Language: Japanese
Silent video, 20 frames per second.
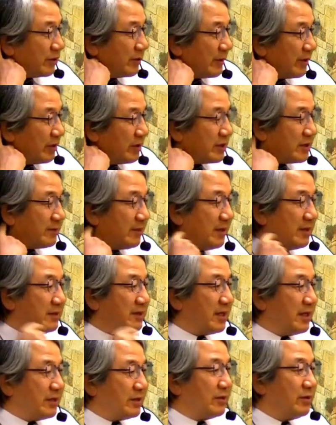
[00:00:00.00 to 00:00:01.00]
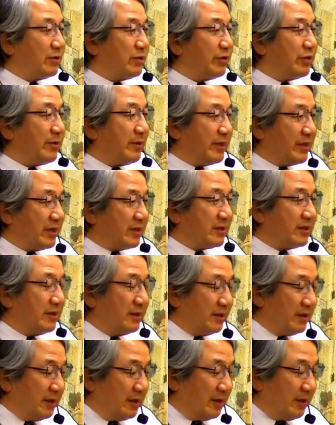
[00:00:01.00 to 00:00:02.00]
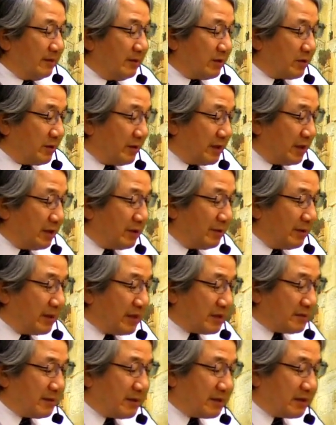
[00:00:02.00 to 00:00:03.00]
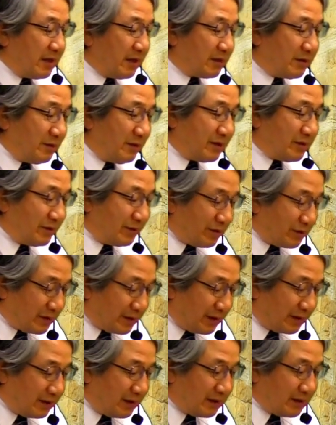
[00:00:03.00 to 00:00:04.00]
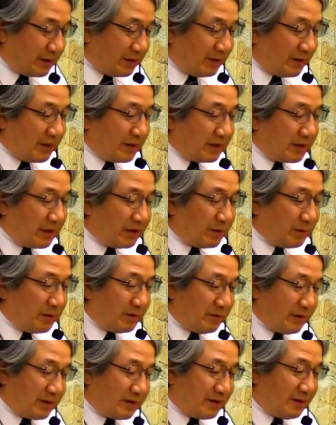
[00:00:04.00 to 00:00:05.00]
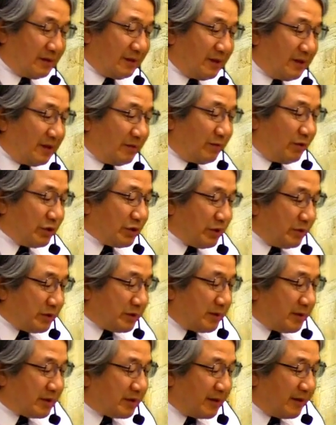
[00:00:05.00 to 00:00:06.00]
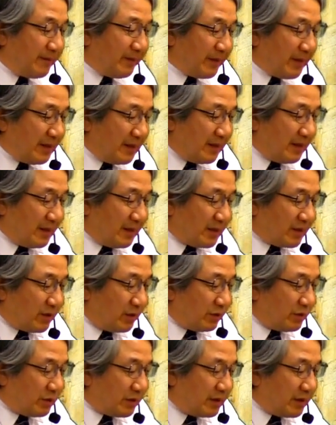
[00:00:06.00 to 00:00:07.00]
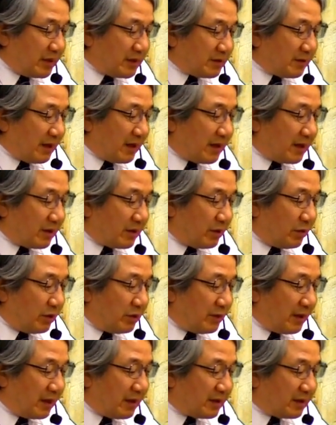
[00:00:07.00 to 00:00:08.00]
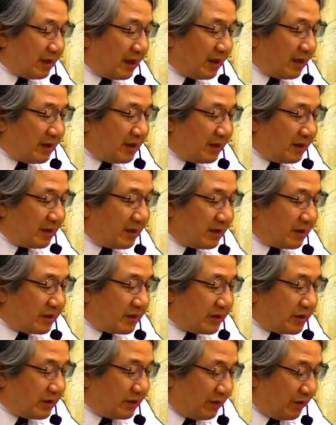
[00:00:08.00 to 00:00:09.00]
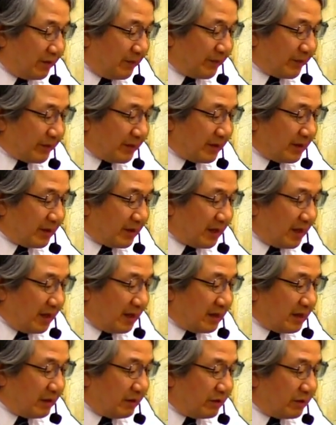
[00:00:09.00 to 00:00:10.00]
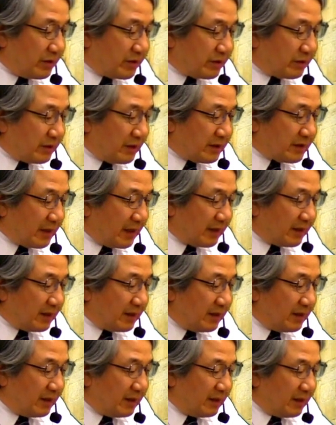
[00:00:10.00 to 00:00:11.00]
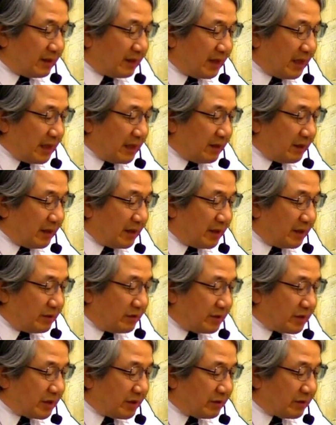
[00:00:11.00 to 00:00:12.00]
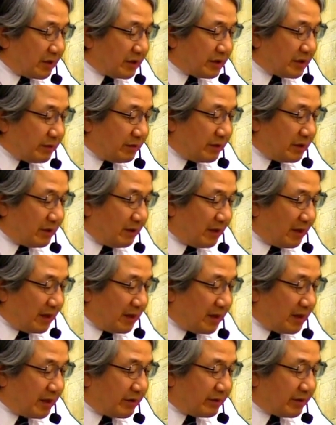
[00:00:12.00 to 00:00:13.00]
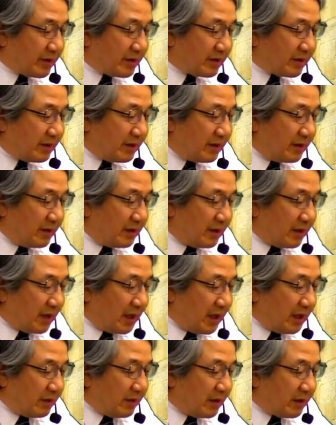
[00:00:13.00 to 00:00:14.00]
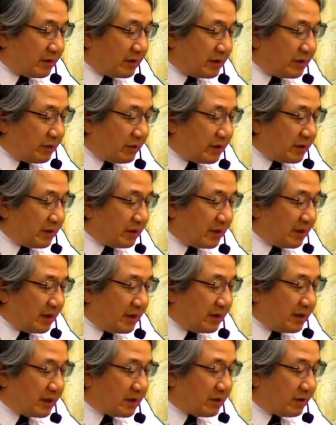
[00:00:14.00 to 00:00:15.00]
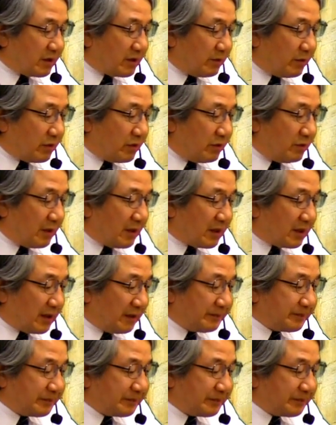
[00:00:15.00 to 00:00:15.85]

葉の一番最初の言葉ですここ何度も話しましたが今日はちょっと違った視点でお話したいと思いますもう一度見しますねその時イエスはこう言われた父よ彼らを許しください彼らは何をしているのか自分でわからないのです彼らはくじを引いてイエスの着物をあげた